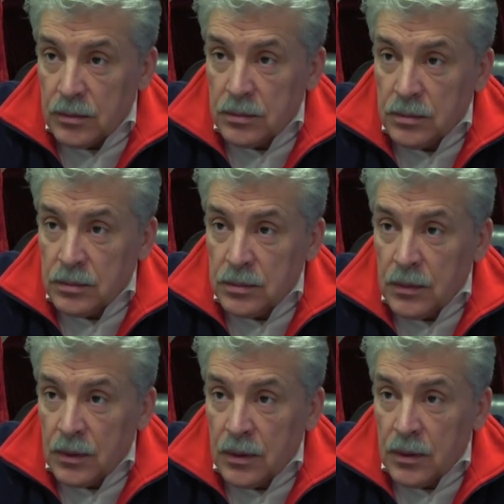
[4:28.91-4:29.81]
А, ну это
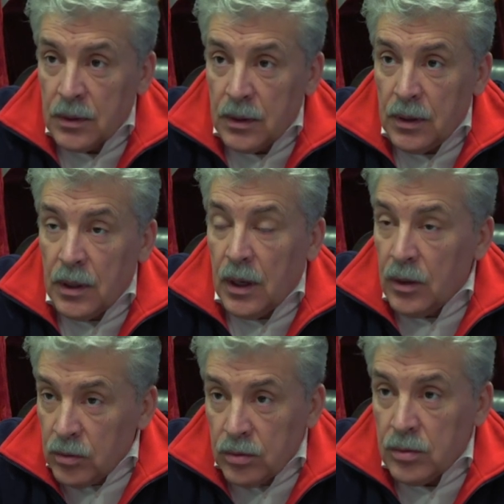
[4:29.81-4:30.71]
для И
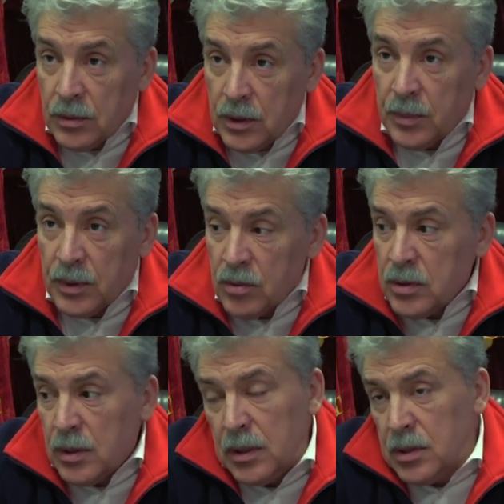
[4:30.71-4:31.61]
оно, ну, да, потому
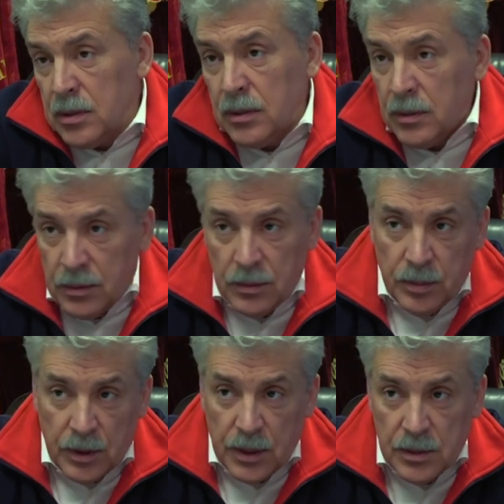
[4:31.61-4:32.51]
что они же
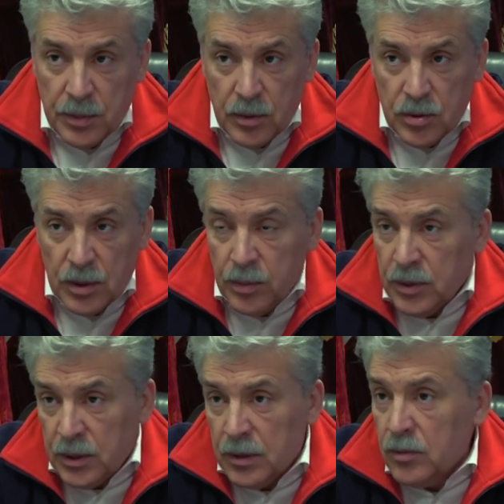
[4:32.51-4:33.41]
прекрасно понимают, что
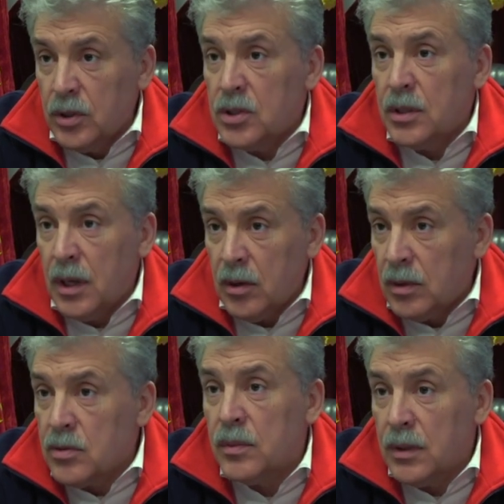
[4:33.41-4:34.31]
депутаты его не читают,
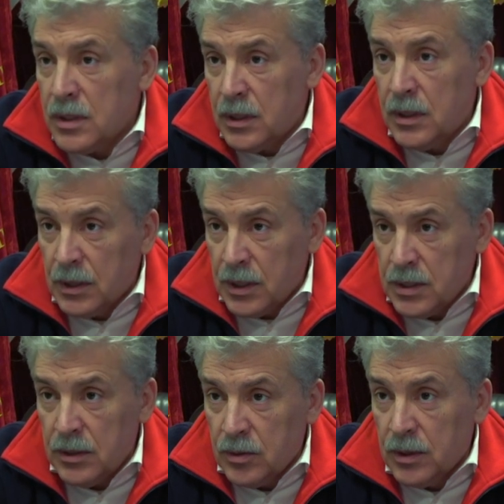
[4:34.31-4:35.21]
особенно из Единой
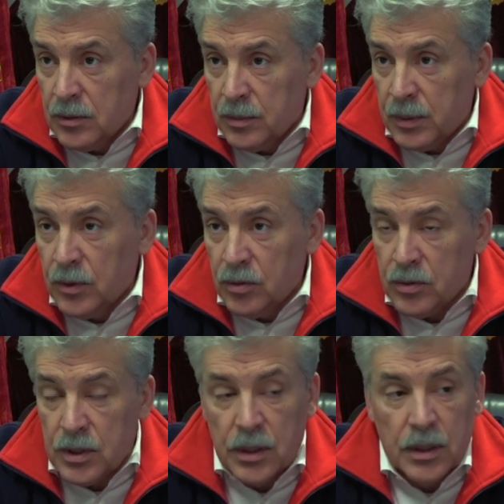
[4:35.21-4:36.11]
России, вот эти вот
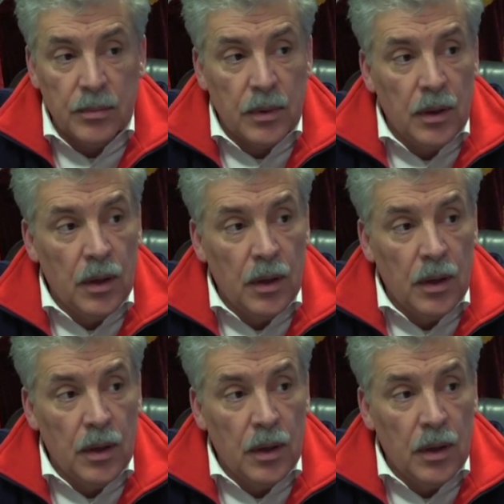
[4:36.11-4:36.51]
примкнувшие к ним.